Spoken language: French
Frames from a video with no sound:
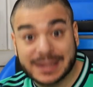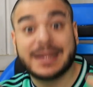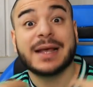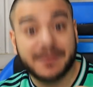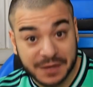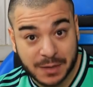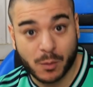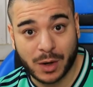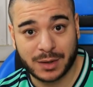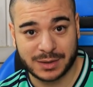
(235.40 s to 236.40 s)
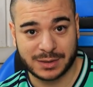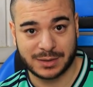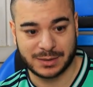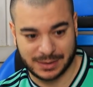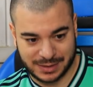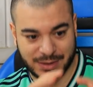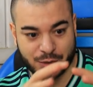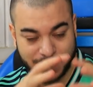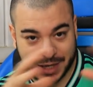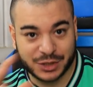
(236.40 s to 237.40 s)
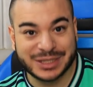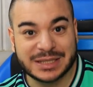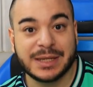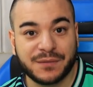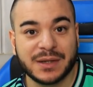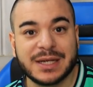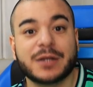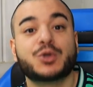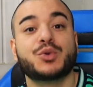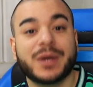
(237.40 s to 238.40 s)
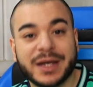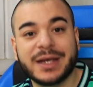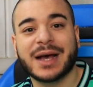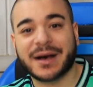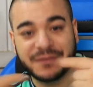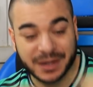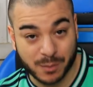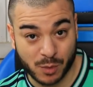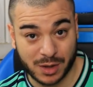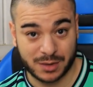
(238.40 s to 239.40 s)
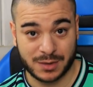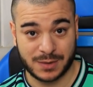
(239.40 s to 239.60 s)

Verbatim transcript: t'es avec moi. Le mariage, il se définit à tu es avec moi.